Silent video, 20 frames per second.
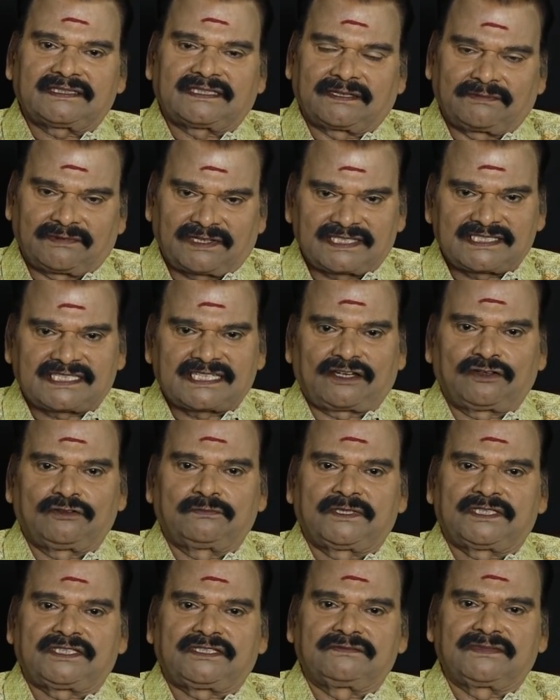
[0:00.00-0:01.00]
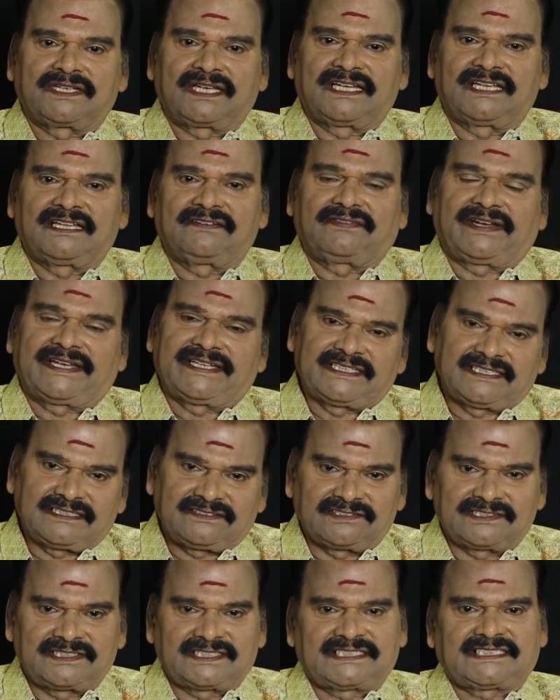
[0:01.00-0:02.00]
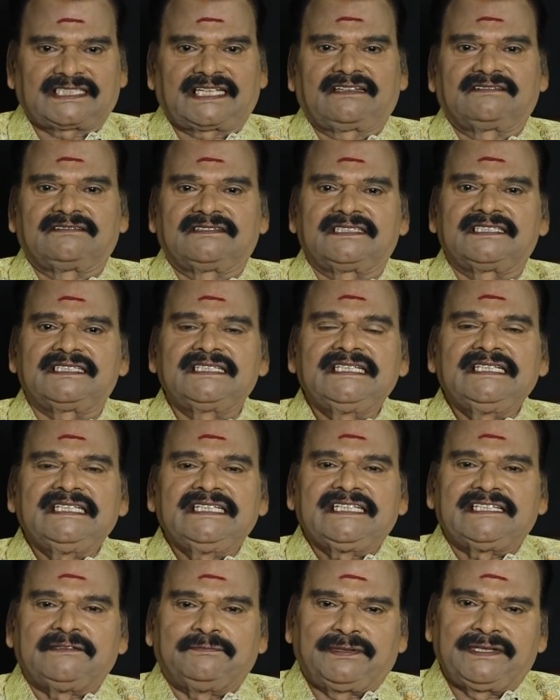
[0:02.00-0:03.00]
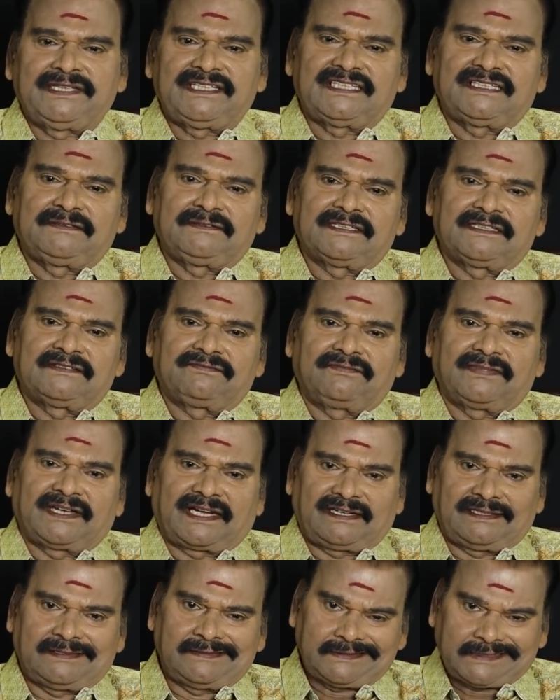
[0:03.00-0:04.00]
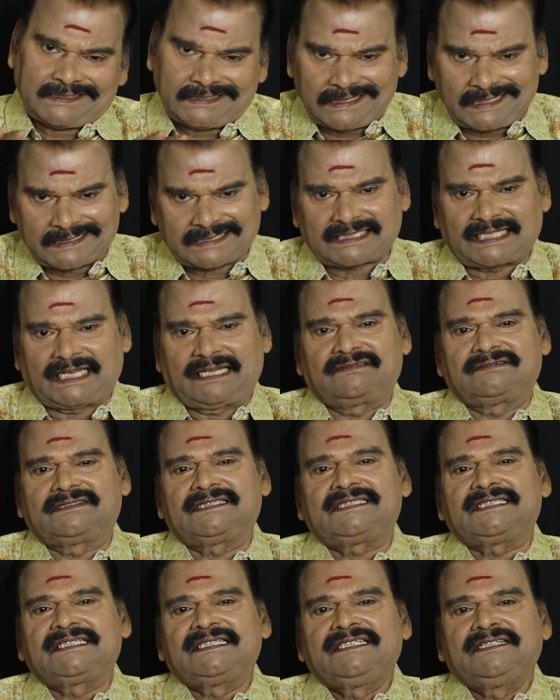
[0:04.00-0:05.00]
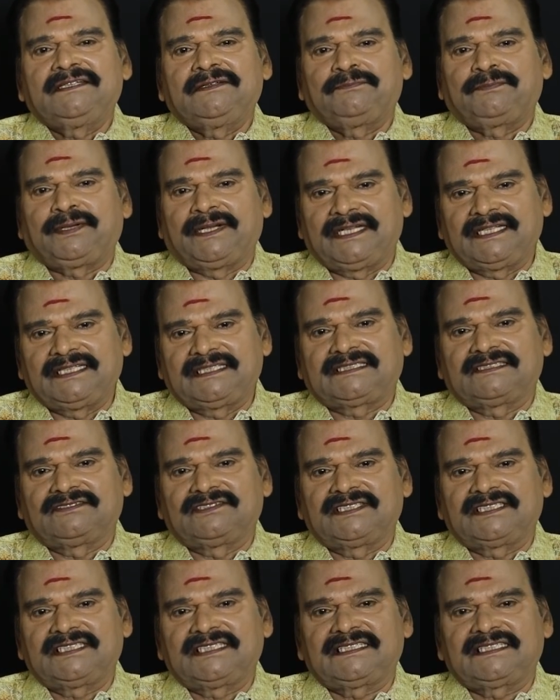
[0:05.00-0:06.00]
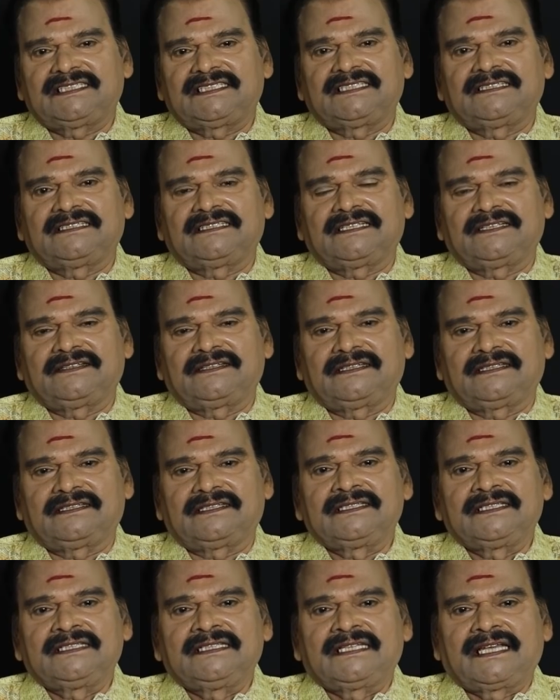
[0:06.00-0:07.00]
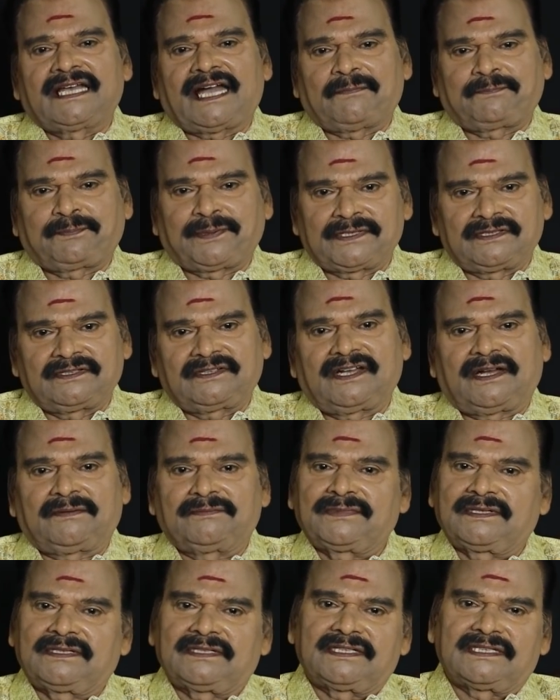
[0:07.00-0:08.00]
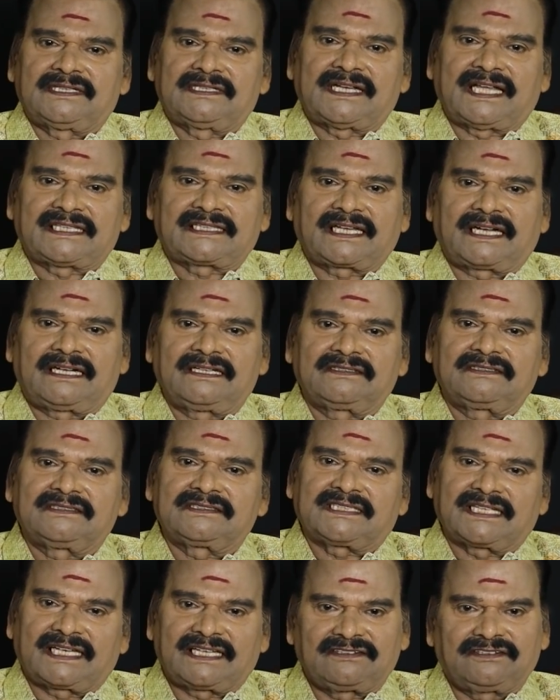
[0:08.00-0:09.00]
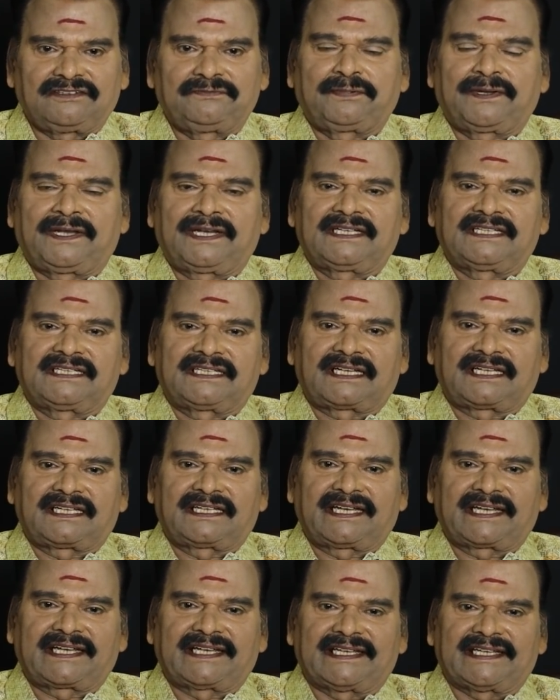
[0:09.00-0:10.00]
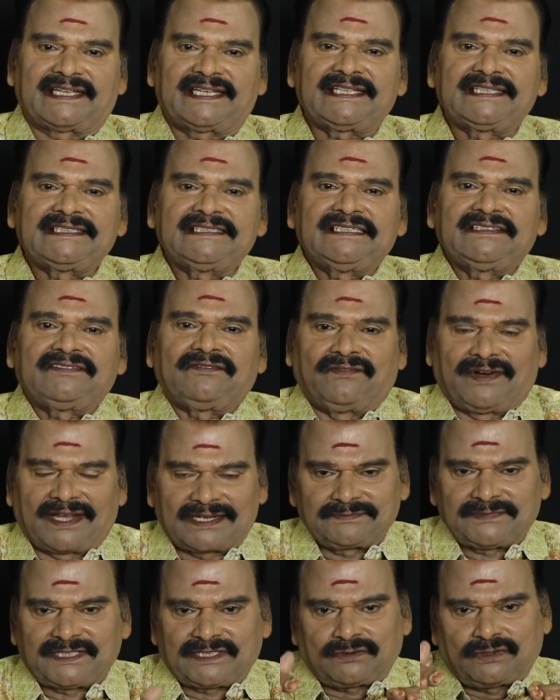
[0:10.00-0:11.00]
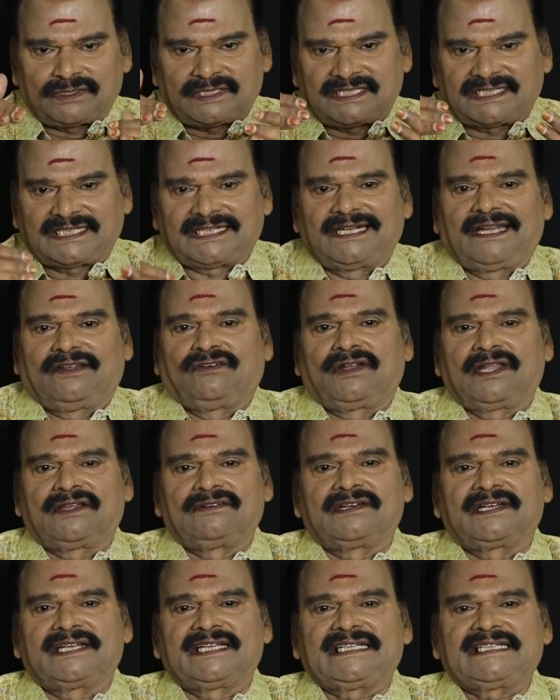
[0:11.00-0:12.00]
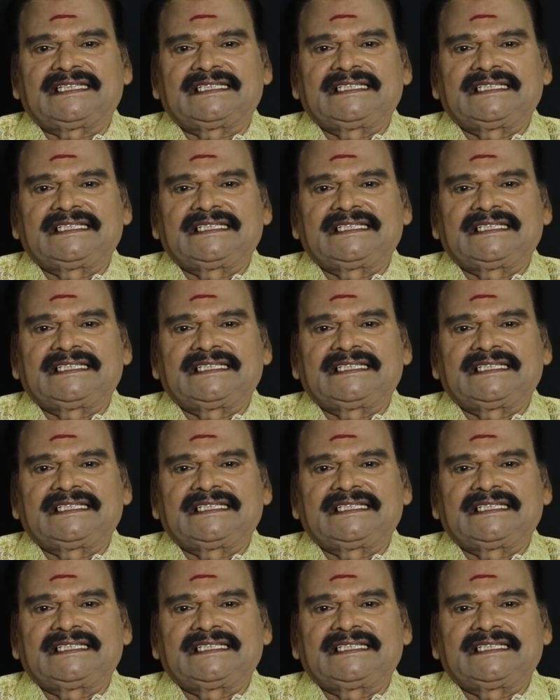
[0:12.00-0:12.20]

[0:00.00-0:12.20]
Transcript: திருமண செலவு மட்டுமல்ல வயதுக்கு வந்த செலவு இப்படி வரிசையாக செலவு பெண்ணுக்கு வந்து அப்பனுக்கும் அம்மா ஆத்தாளுக்கும் செலவு வைப்பாங்கங்கிறதுக்காக வறுமை கோட்டு கீழே உள்ளவங்க